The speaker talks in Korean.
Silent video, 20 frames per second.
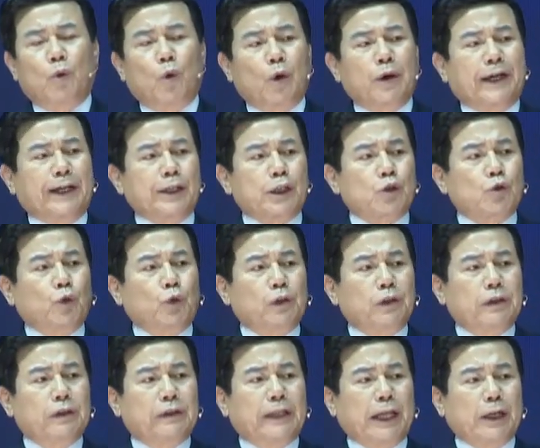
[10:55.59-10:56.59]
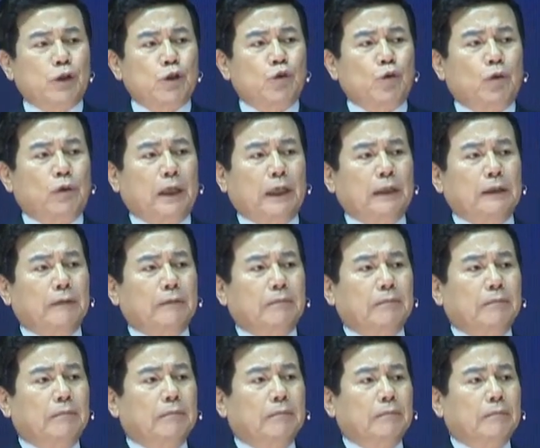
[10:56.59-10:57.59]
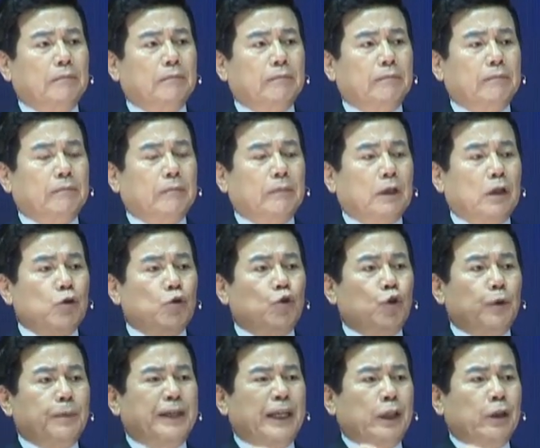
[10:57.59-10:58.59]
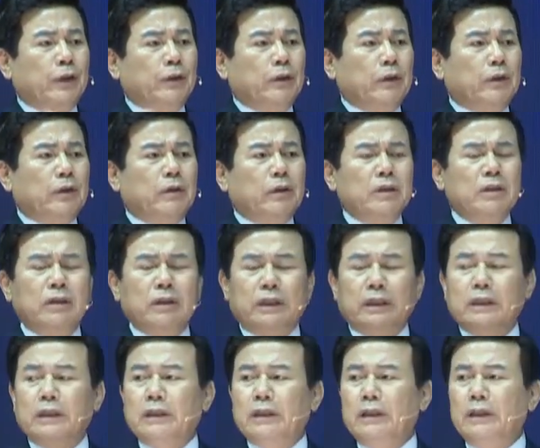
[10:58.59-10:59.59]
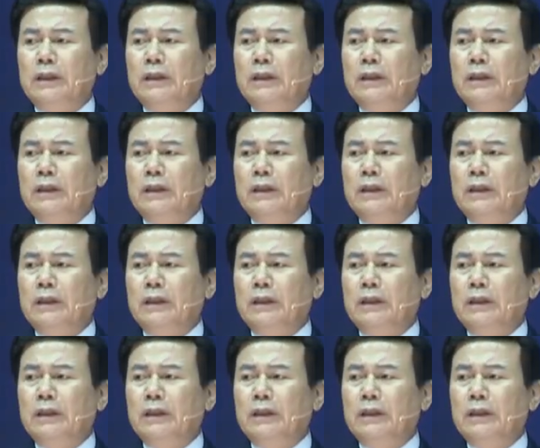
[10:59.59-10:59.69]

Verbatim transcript: 옷까지 손을 대는 순간 주님께 든 능력이